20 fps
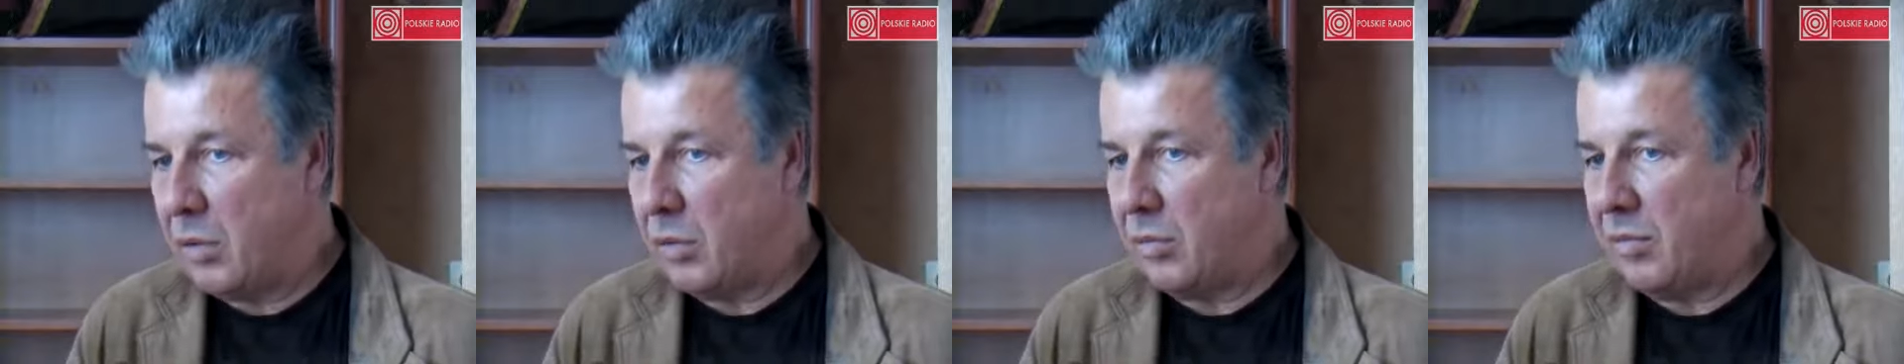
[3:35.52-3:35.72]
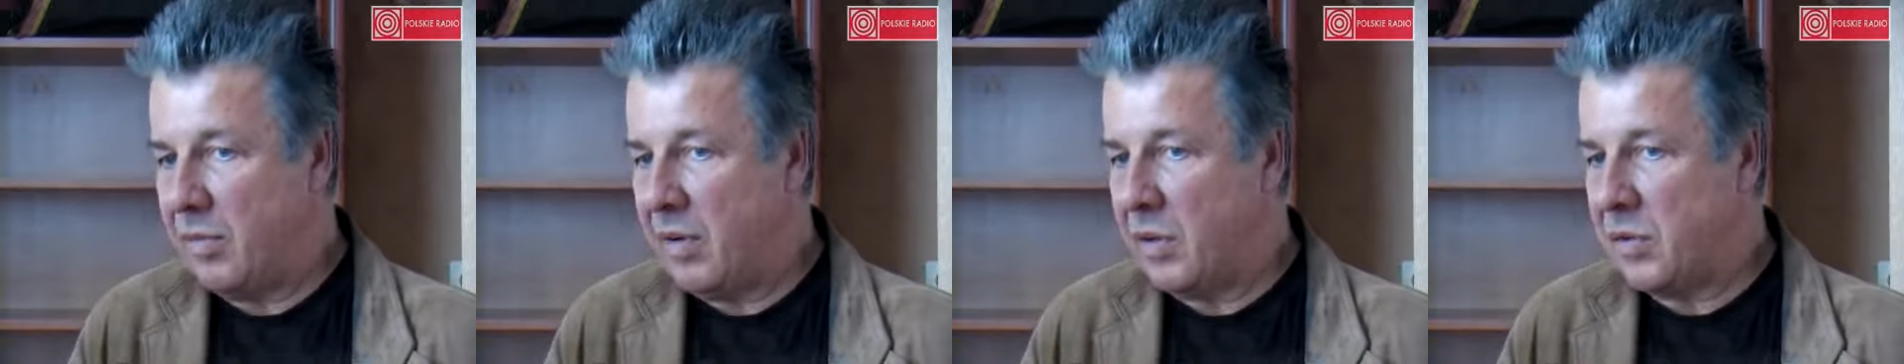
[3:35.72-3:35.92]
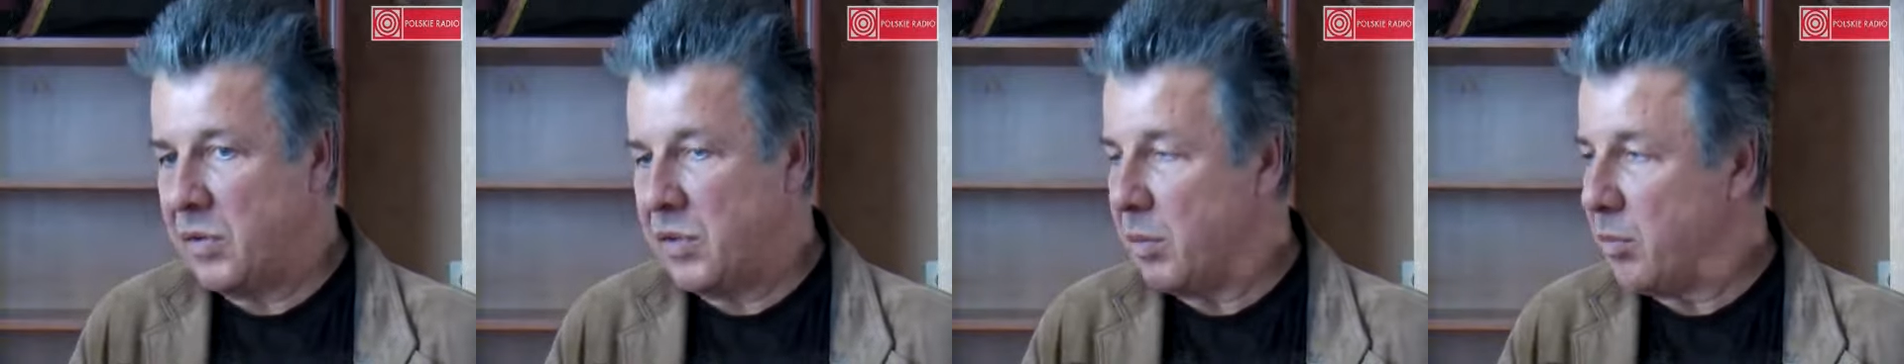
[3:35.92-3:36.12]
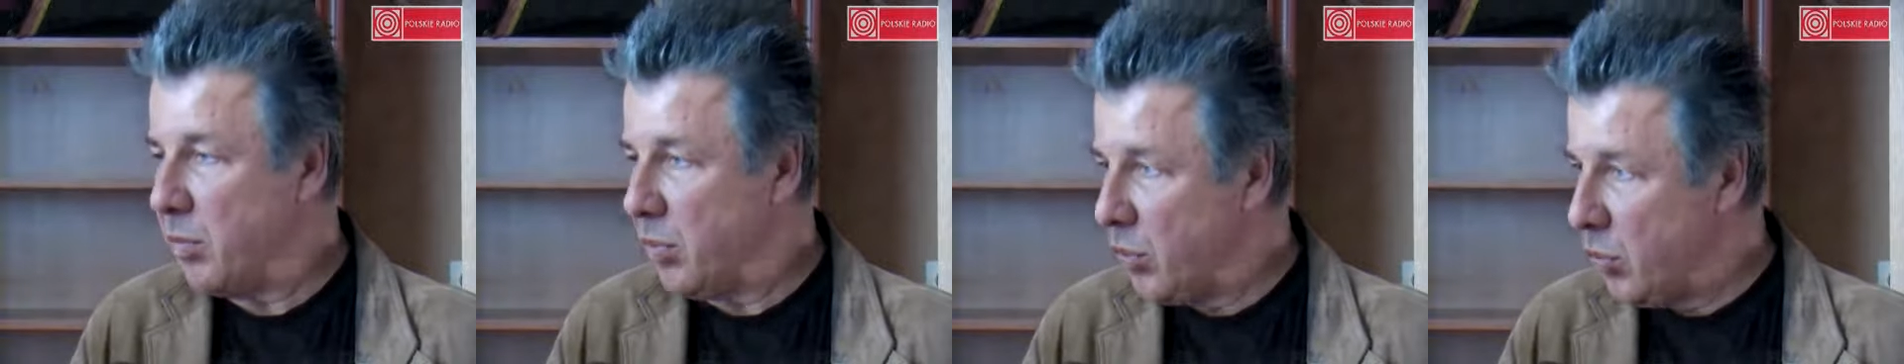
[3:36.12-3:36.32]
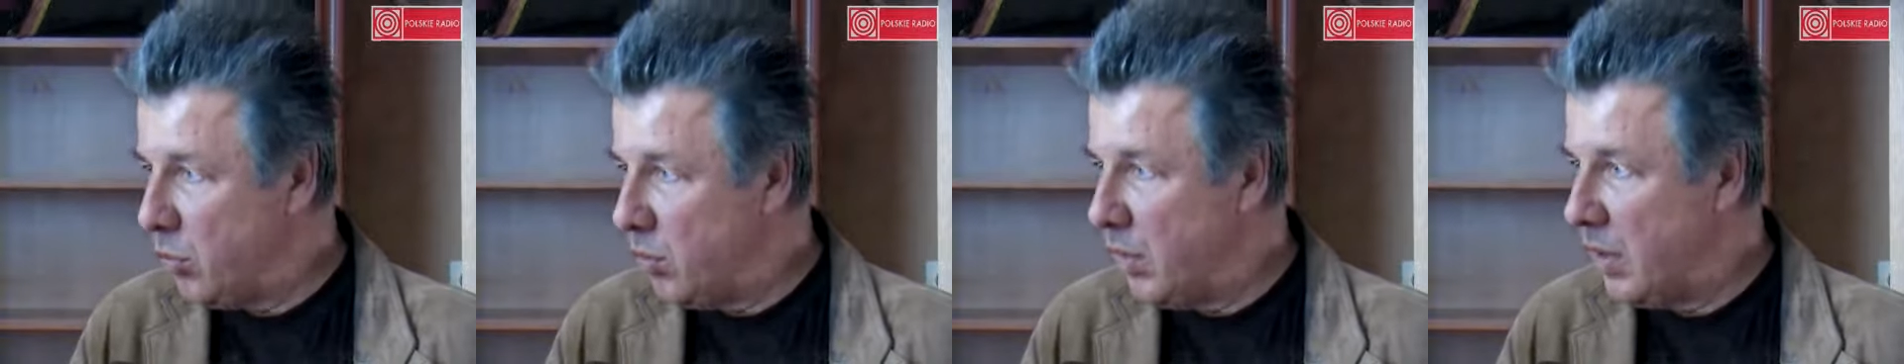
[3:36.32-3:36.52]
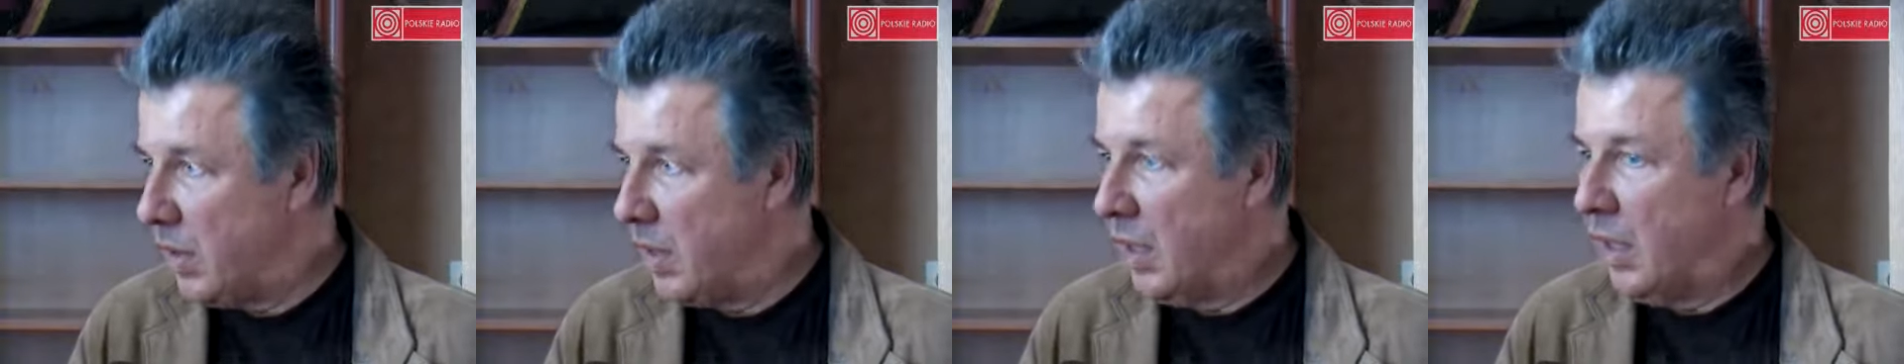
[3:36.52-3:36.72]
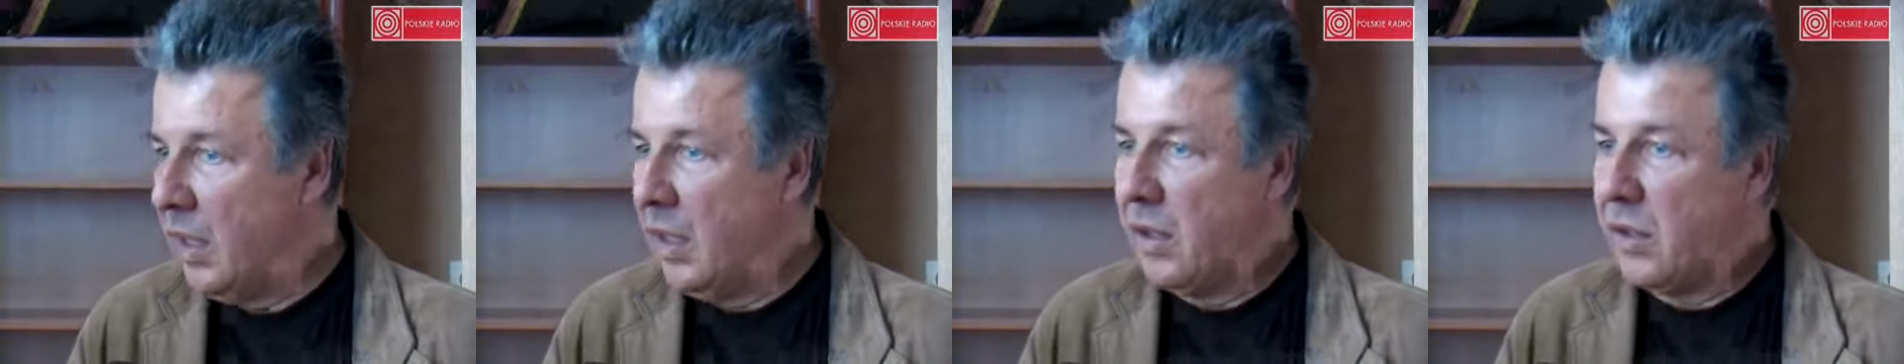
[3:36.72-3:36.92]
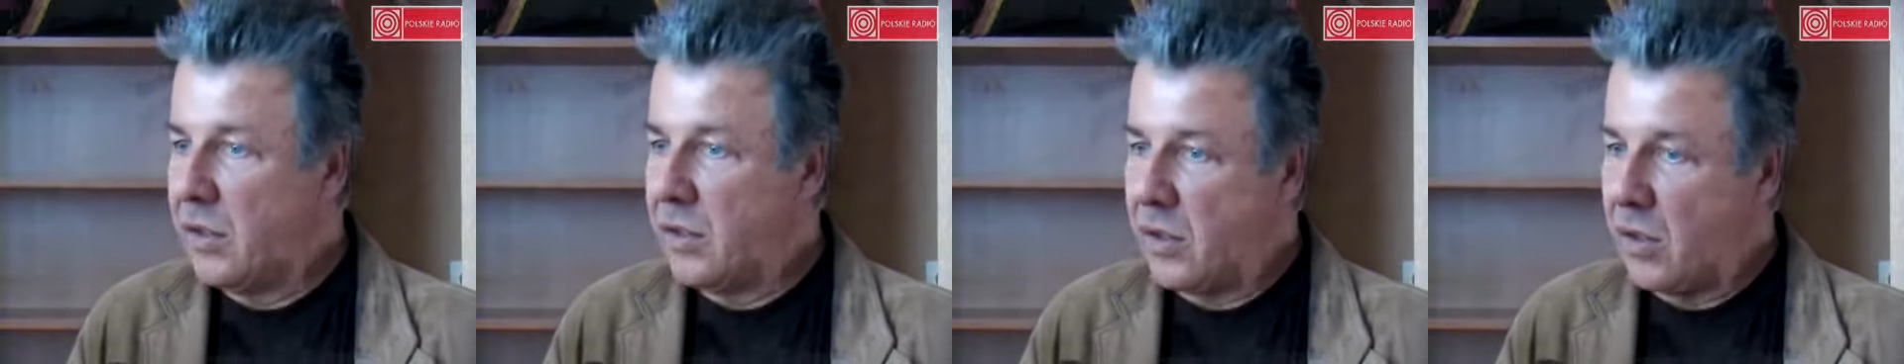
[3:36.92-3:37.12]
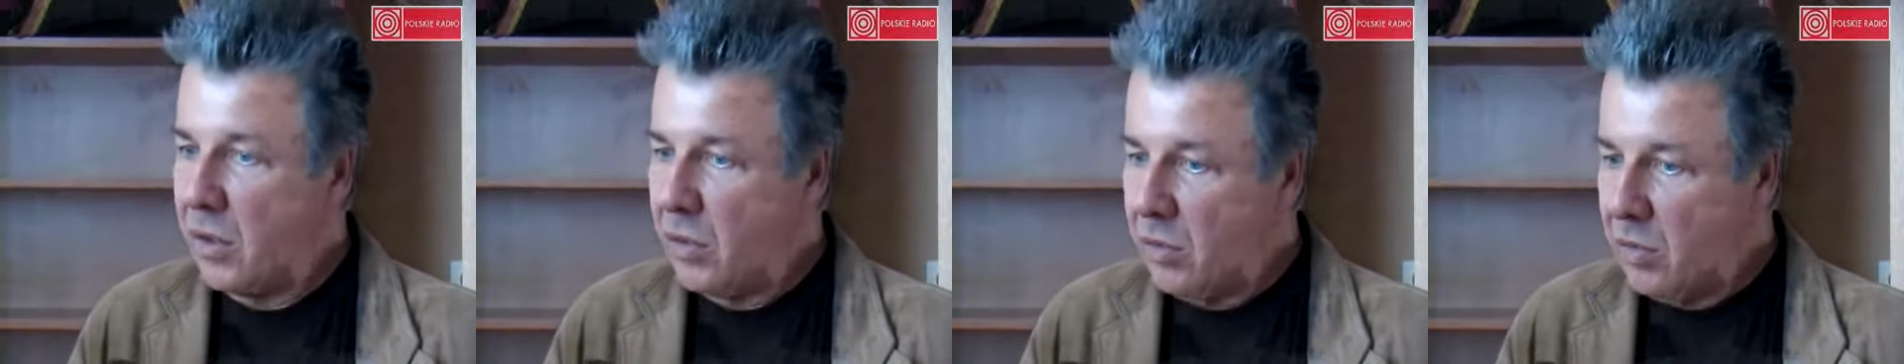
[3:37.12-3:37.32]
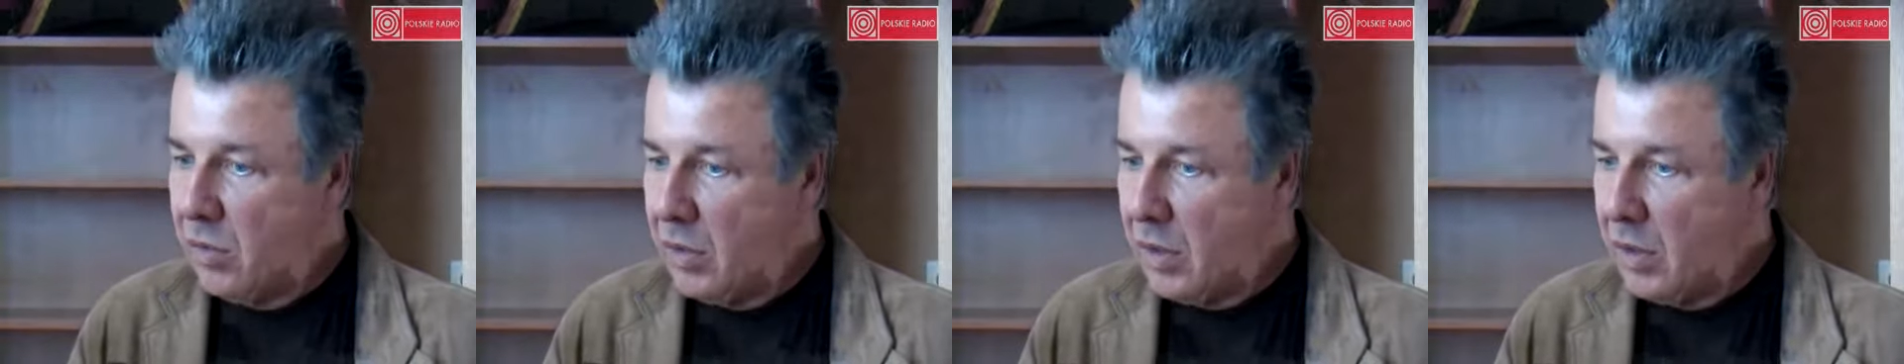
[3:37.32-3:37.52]
odbywają się próby.
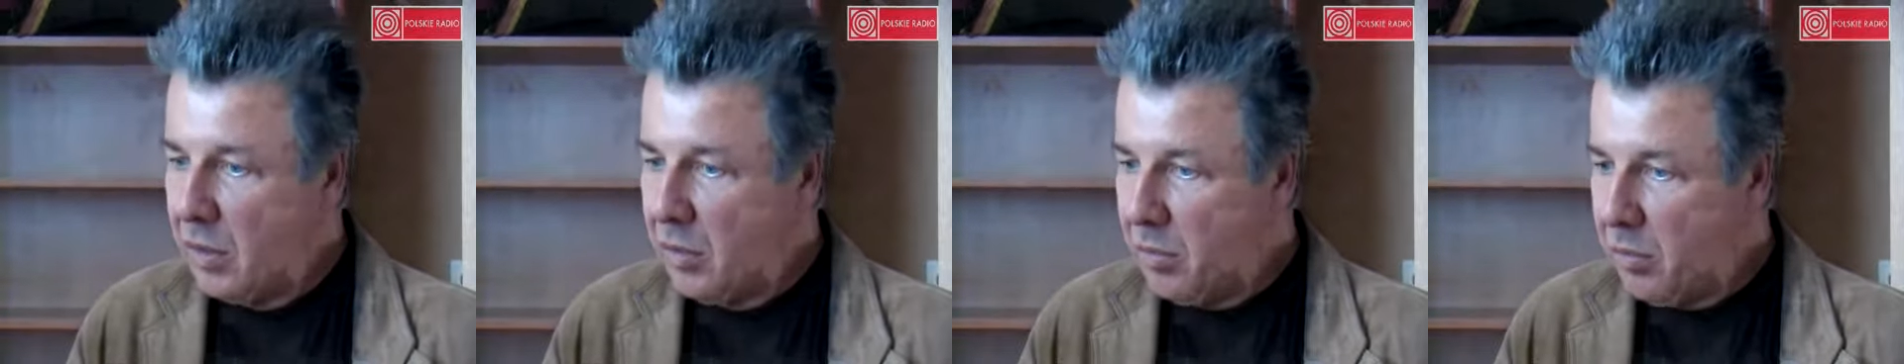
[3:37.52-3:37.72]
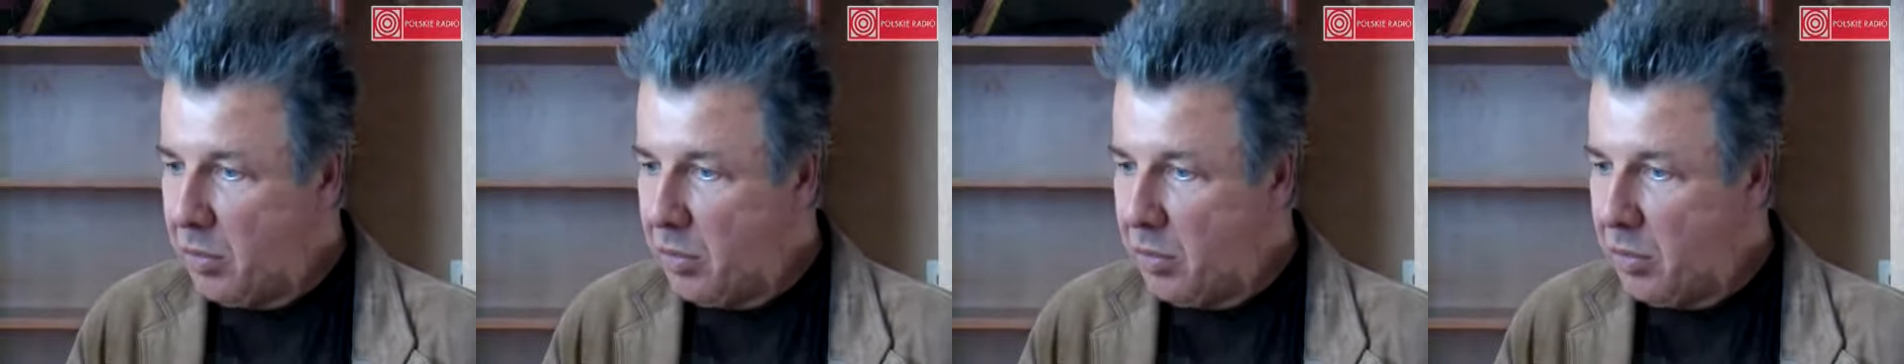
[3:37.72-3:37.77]
Są e,